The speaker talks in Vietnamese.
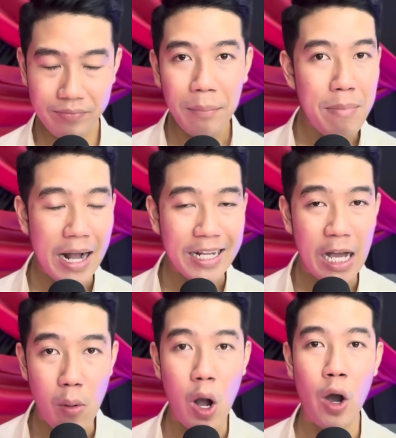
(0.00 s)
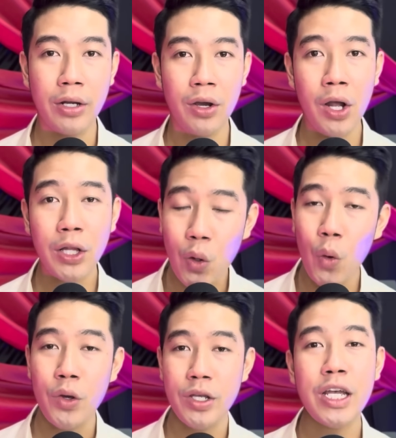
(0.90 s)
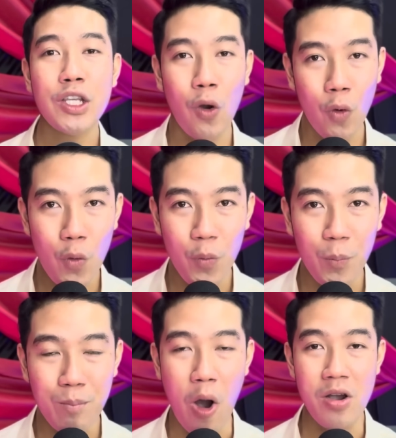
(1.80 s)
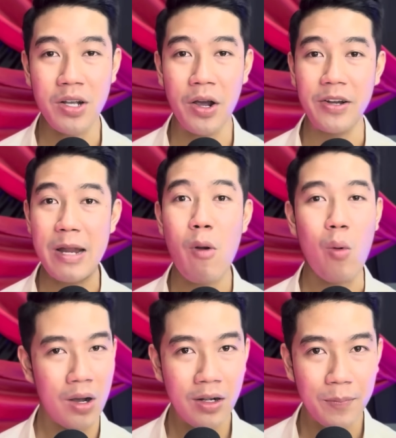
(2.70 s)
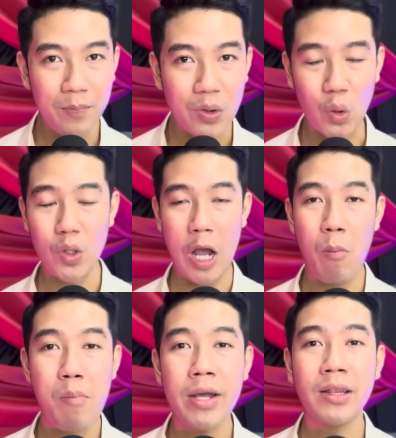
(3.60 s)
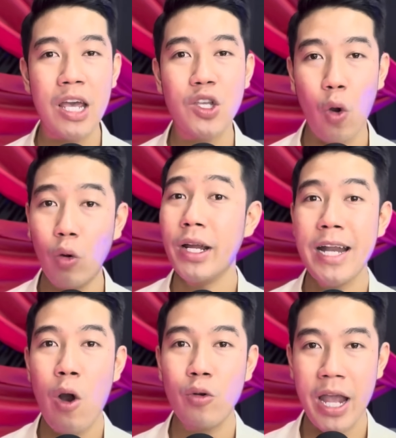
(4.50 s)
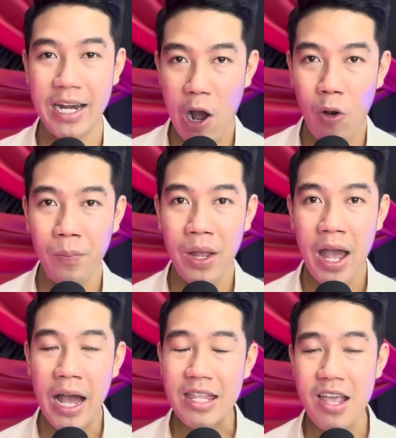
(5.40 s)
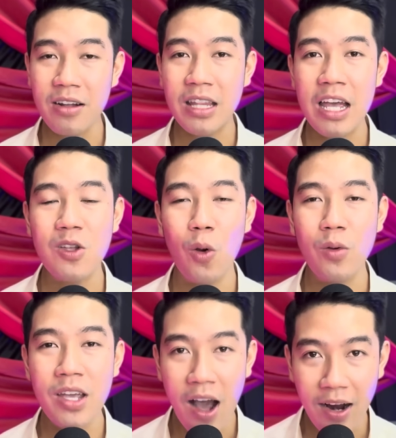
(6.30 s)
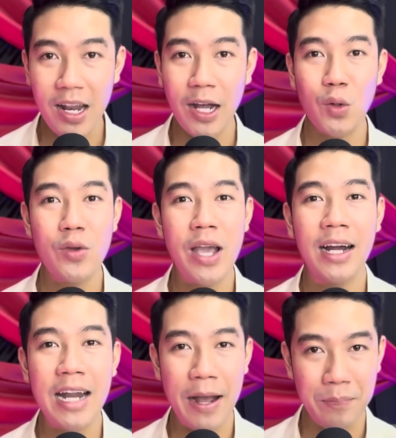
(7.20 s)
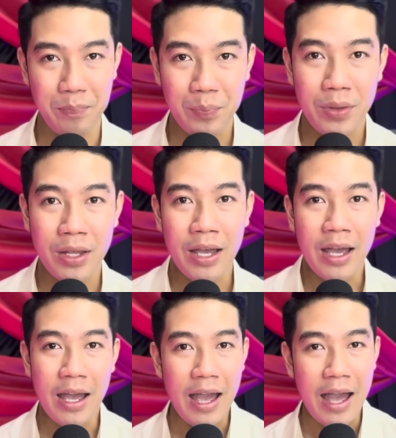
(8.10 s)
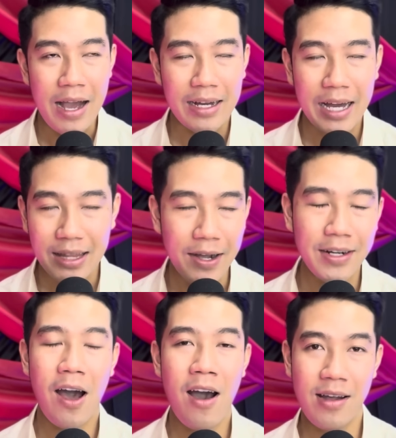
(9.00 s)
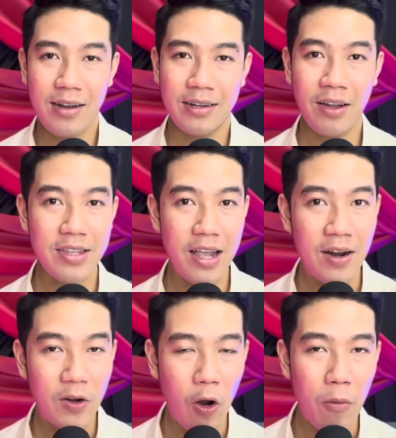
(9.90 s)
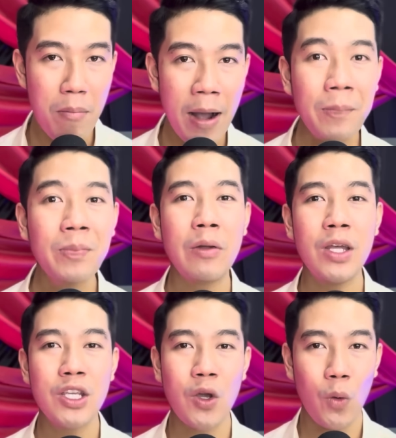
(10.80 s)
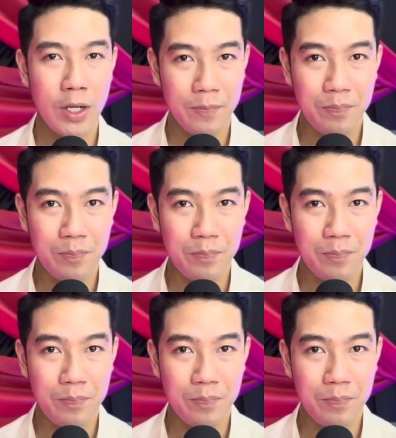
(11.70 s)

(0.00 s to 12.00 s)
Mặc vào một hồi nữa tôi với thí chủ mỗi người đi một hướng, tôi không biết thí chủ đi đâu về đâu, nhưng thí chủ nhớ lời tôi dặn nè, cái thứ đó nó vẫn còn bám theo thí chủ đó.